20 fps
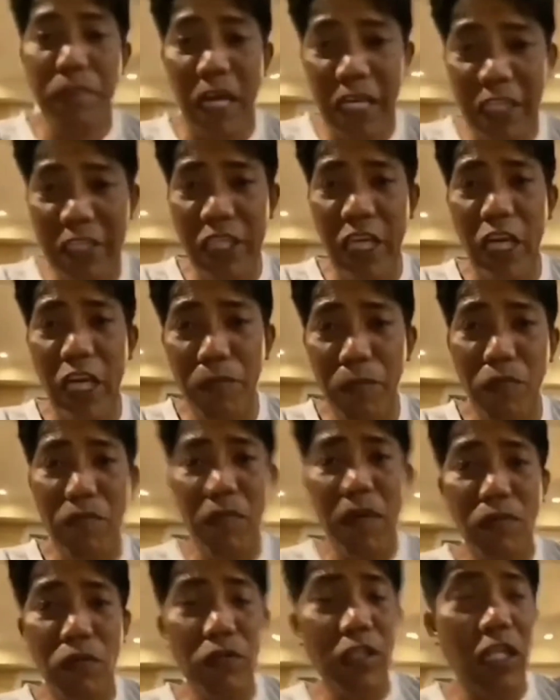pakishare po
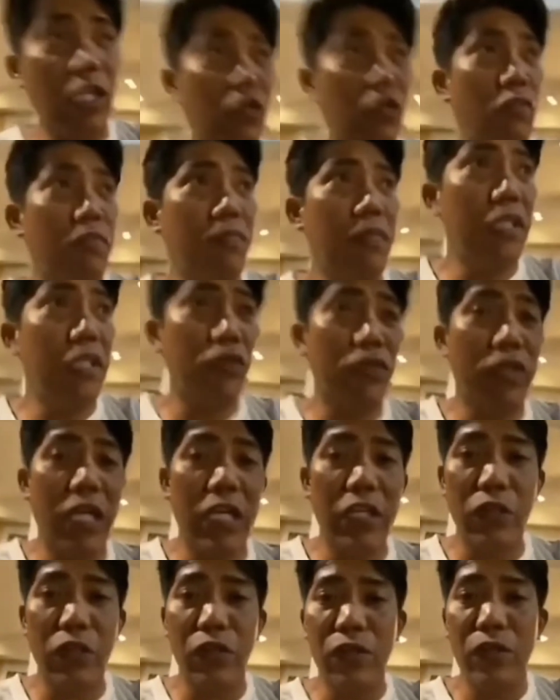mabuti itong video na
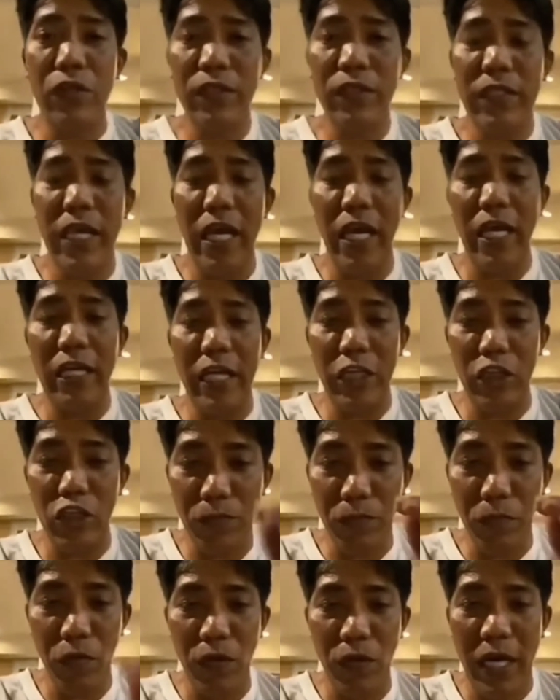ito dahil
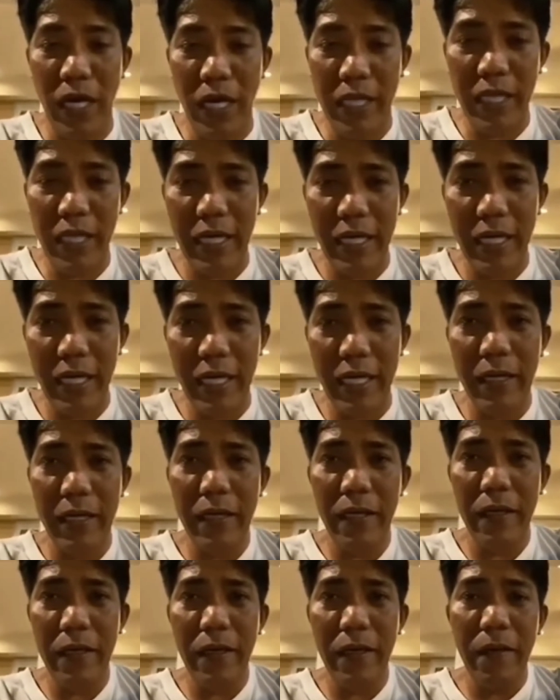ito po ay uh, ah,
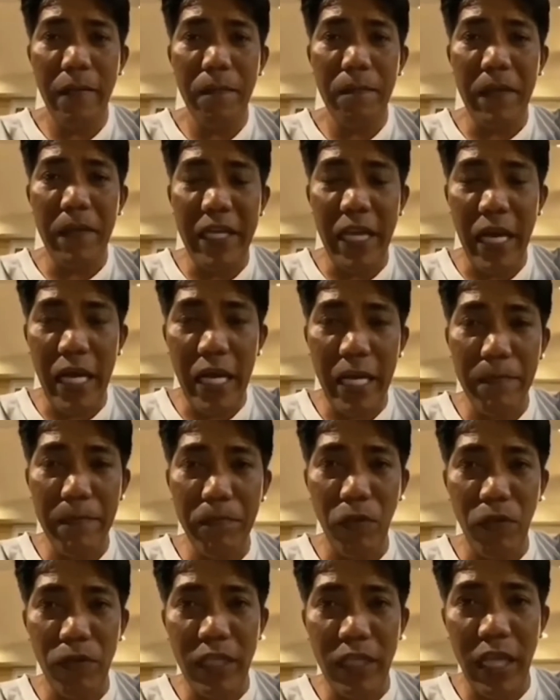
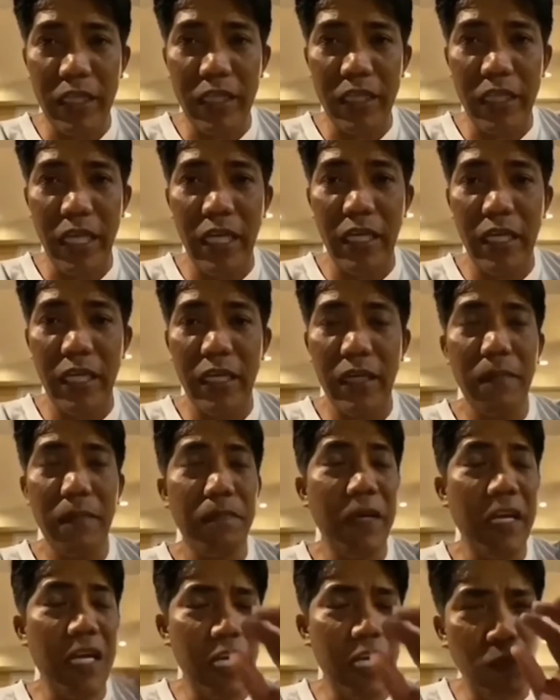pinaka-importanting,
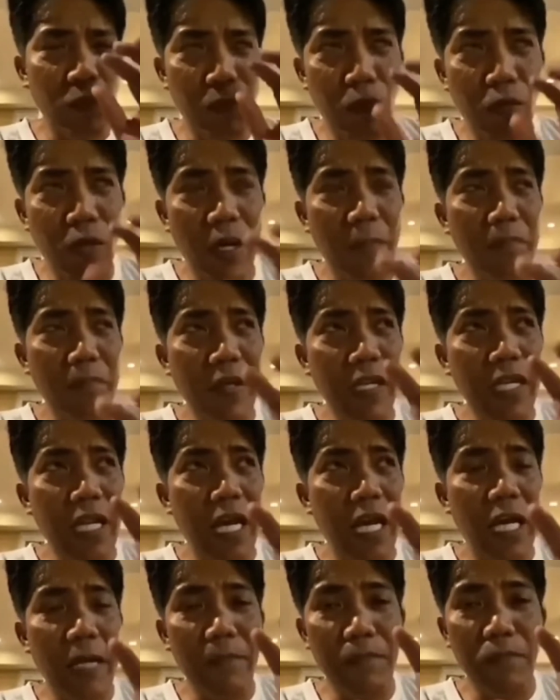ito po ang
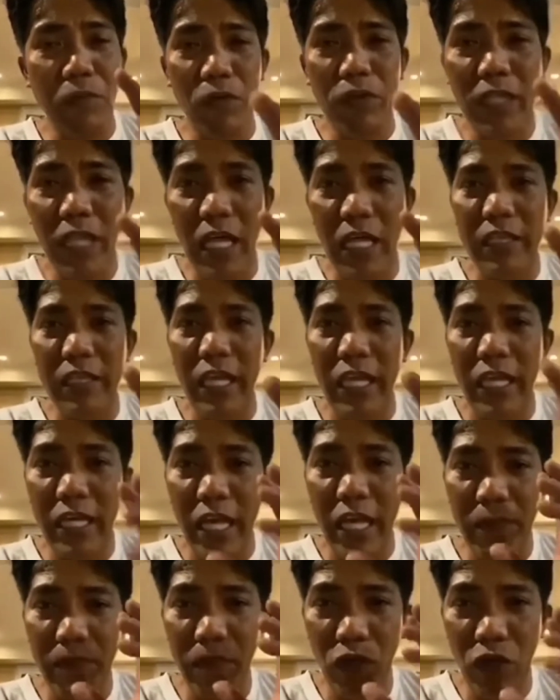pinaka-importanting
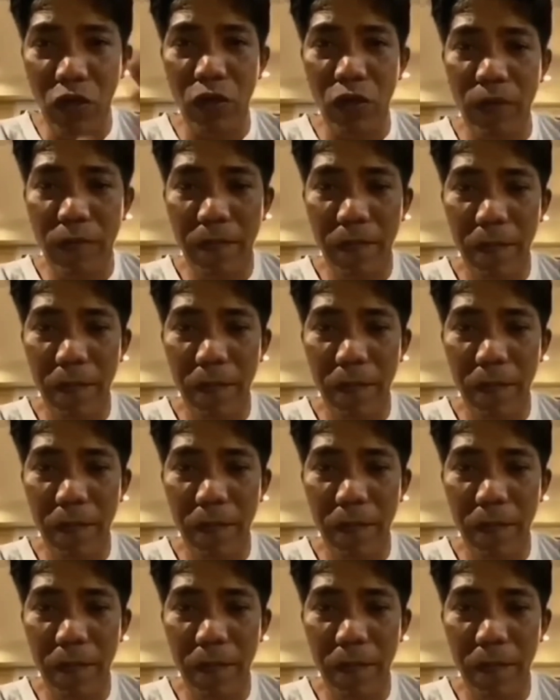live ko.